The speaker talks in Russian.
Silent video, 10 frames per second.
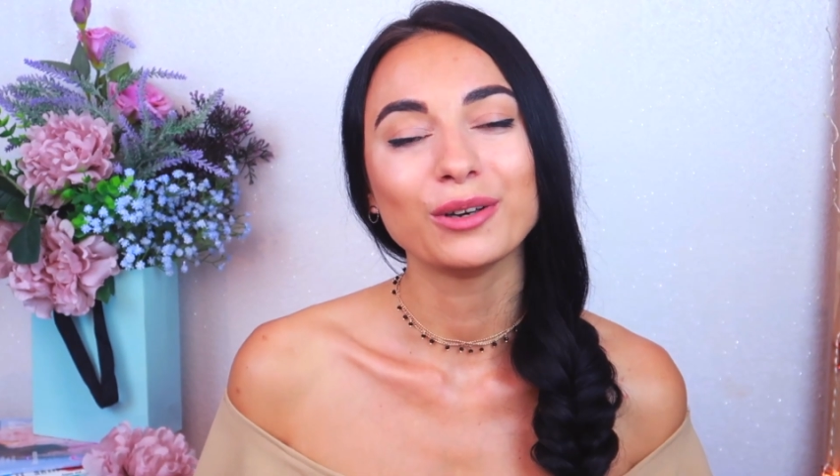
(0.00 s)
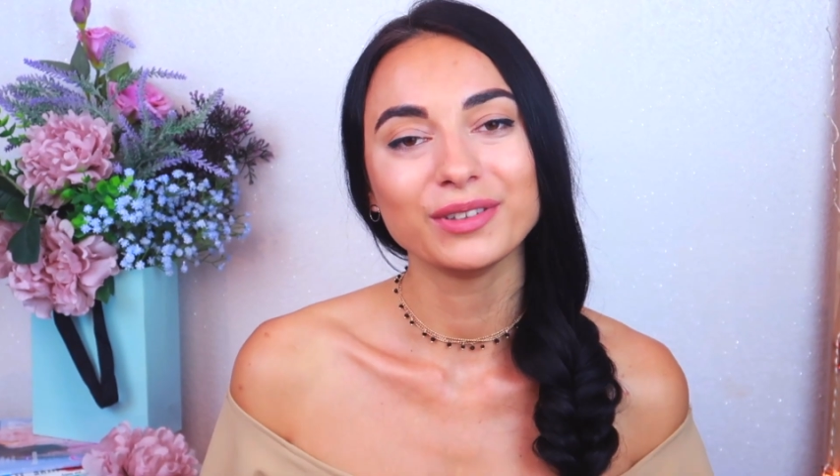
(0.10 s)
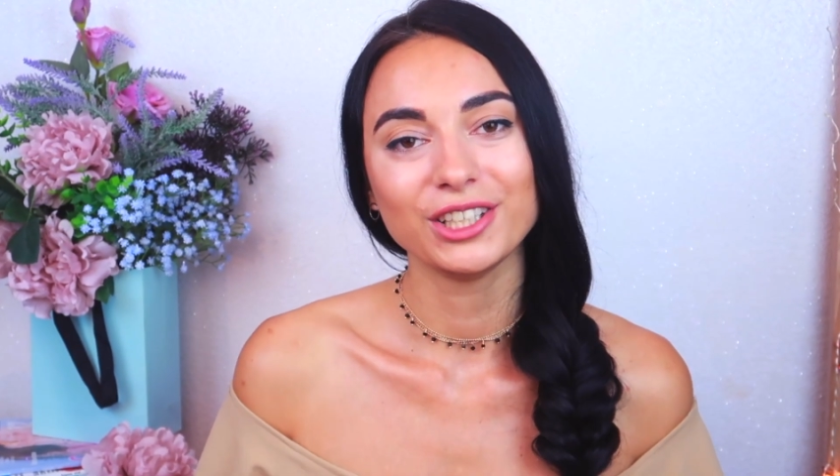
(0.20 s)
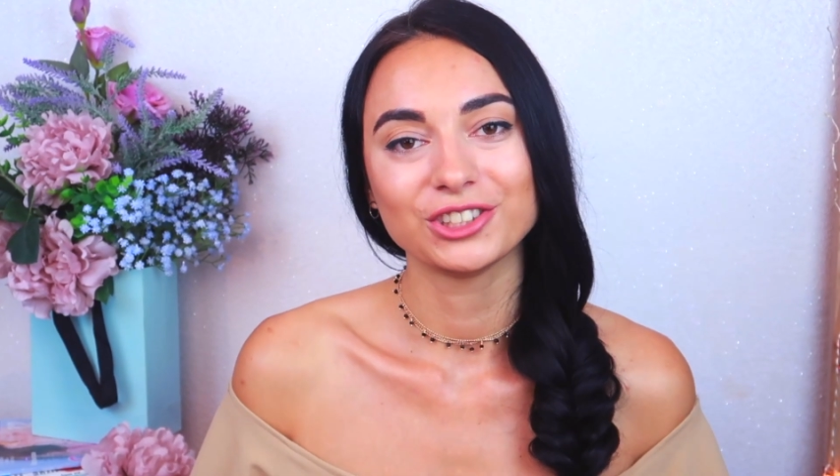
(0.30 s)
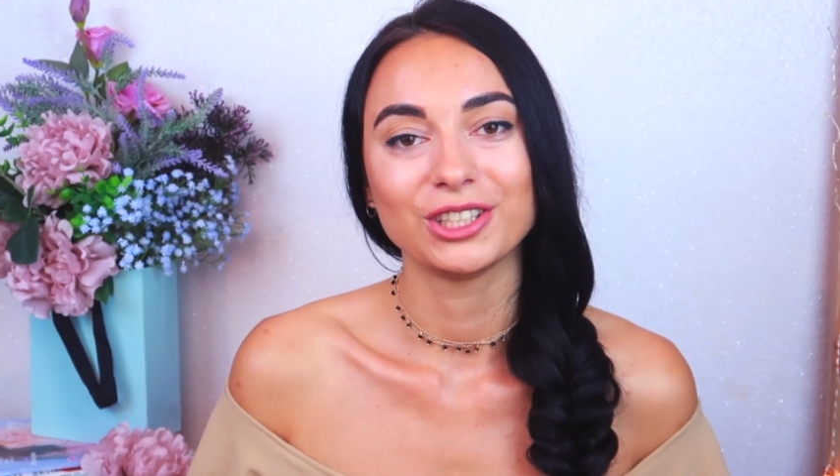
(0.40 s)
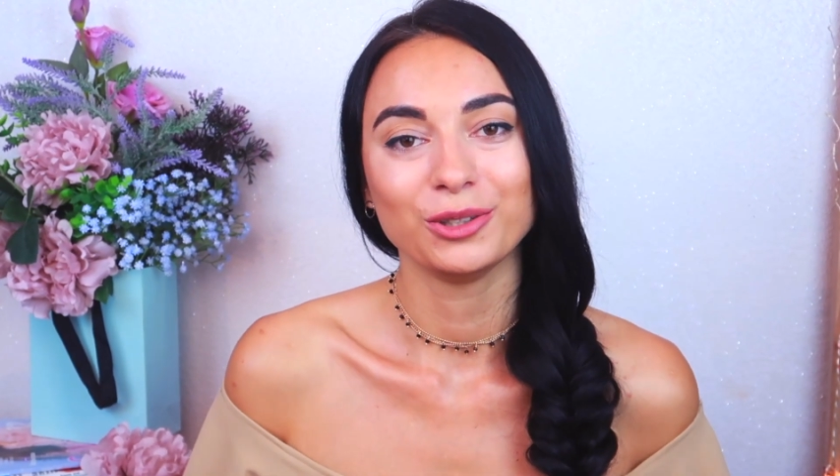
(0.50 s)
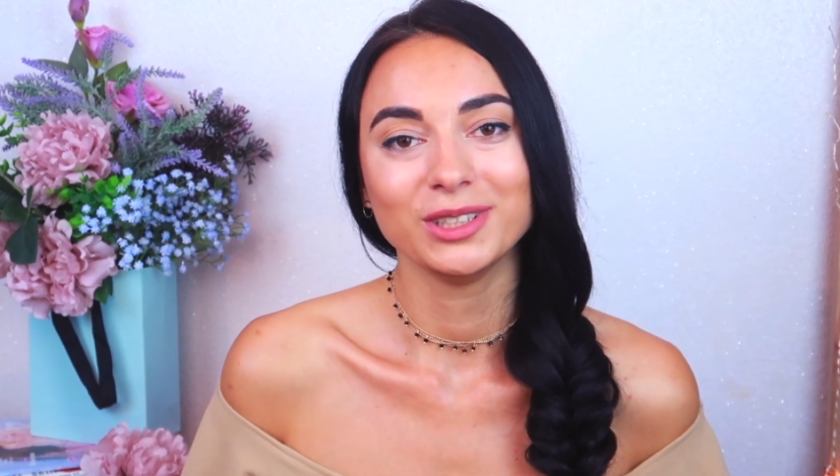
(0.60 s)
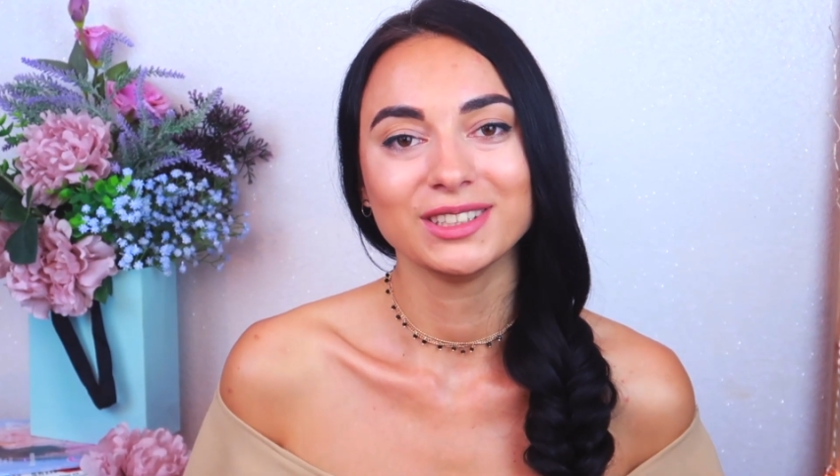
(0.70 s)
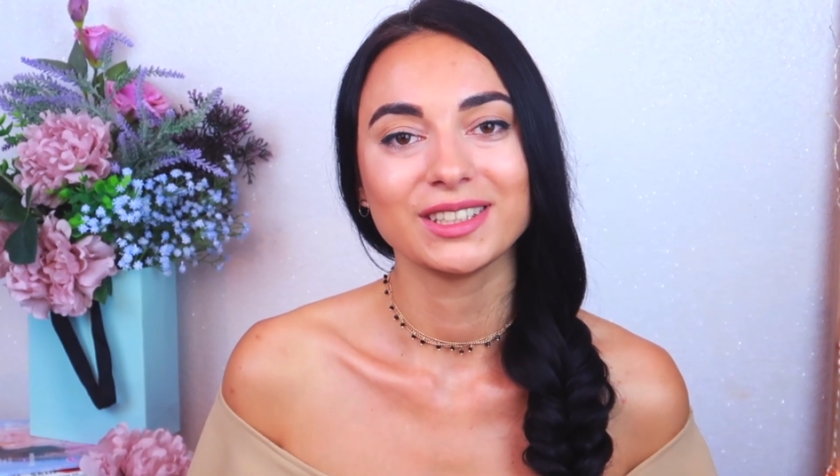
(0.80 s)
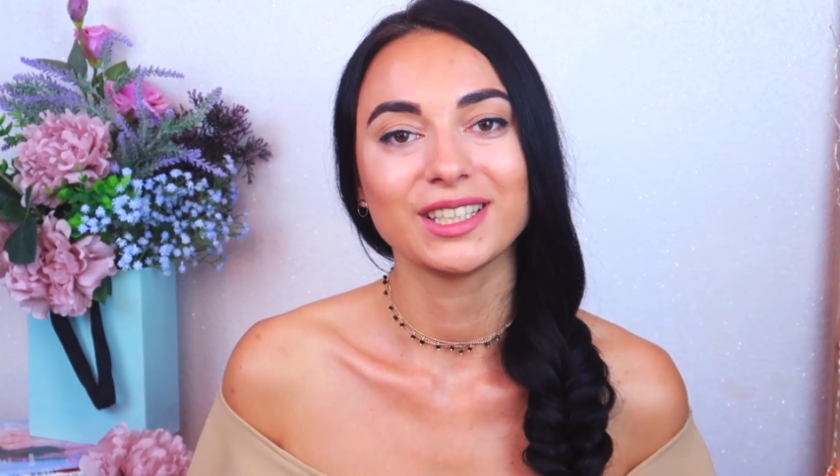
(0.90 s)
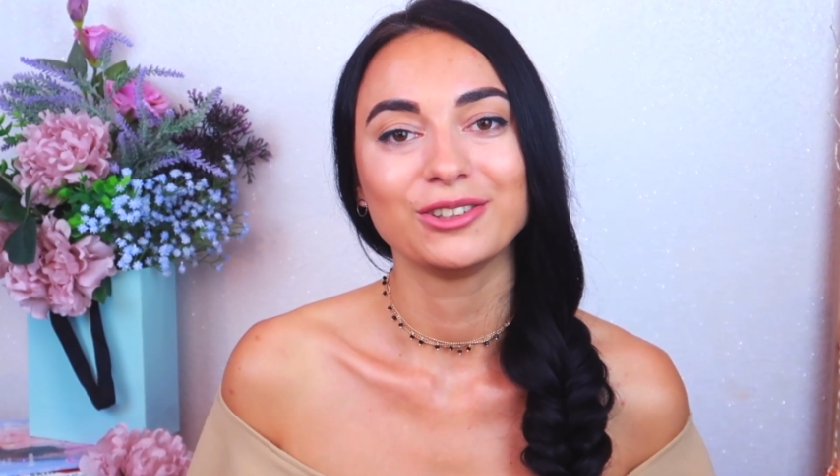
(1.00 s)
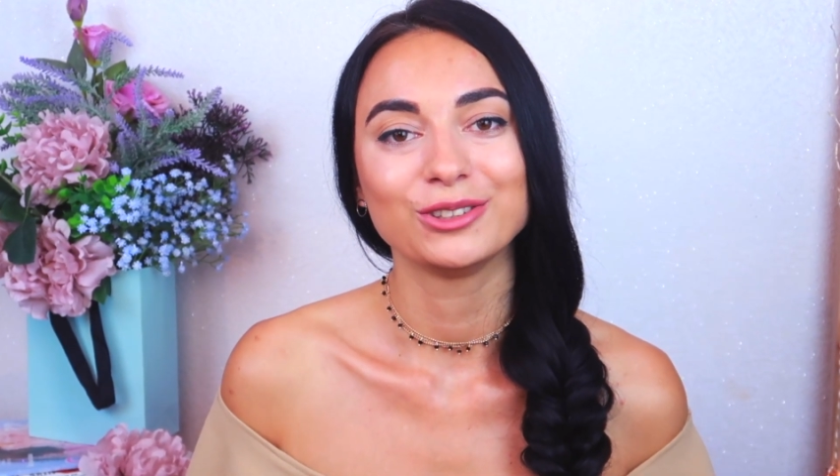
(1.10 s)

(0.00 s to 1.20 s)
Ну а вы лично любите такие